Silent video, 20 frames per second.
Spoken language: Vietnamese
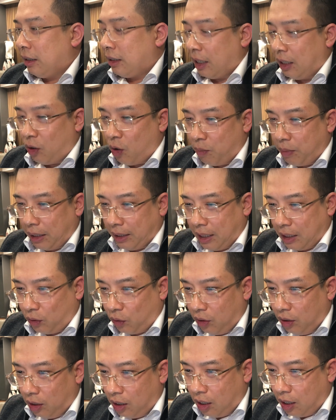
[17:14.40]
thế thì hôm nay nhá
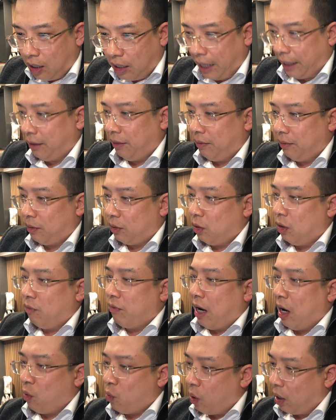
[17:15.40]
tôi đưa khách tôi
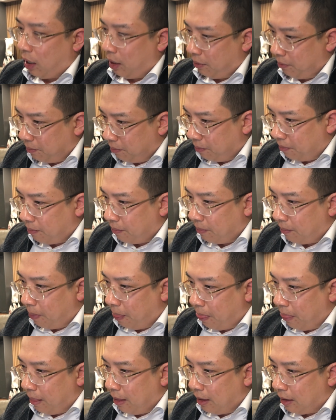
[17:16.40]
vào quán ăn
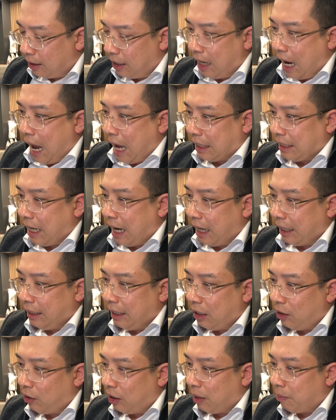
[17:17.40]
cái hàng nhà ăn
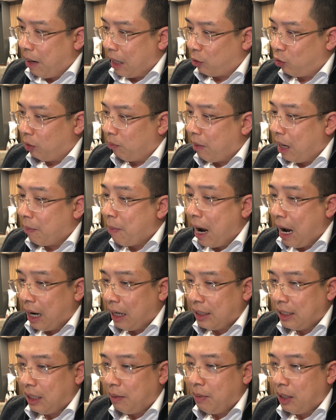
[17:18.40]
đấy là gọi là bán con 33
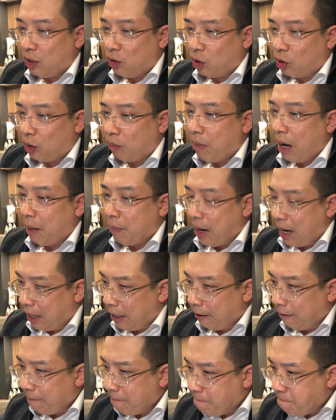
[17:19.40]
anh chị biết rồi con
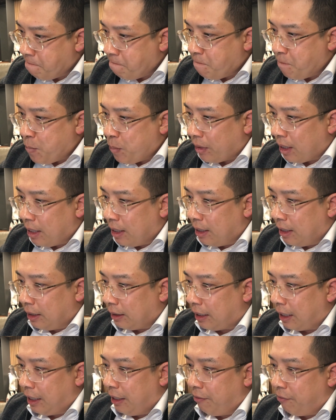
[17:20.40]
33
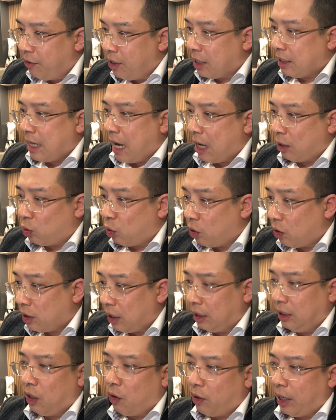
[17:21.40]
thế thì vừa ra tôi có
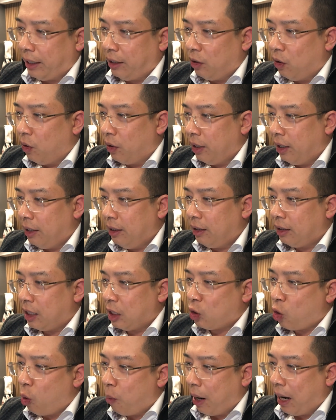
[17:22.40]
rất nhiều khách ngồi đấy
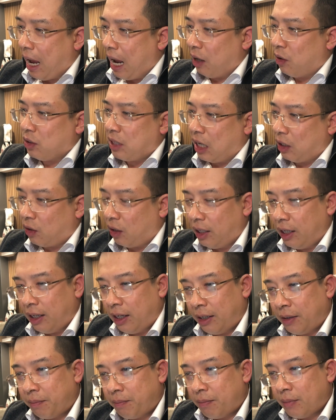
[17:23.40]
cái cô bán hàng cô ra nói này
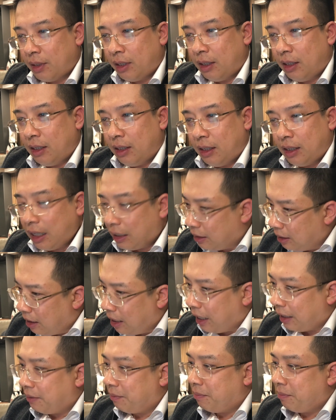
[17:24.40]
này à thưa
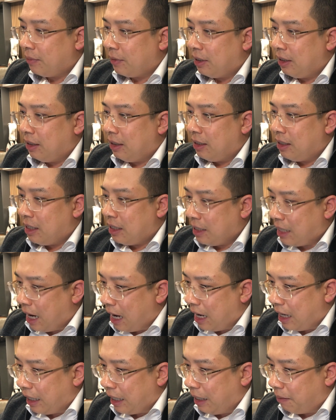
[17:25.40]
anh nhà
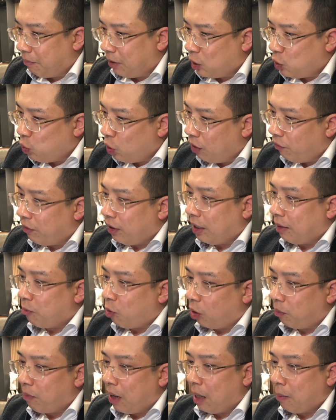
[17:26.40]
hàng em là chuyên về
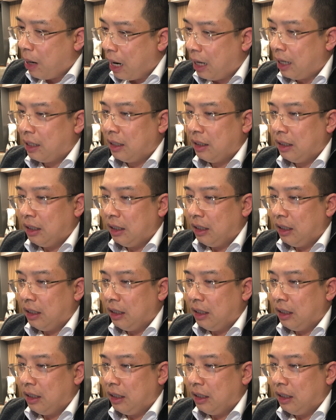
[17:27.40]
món 33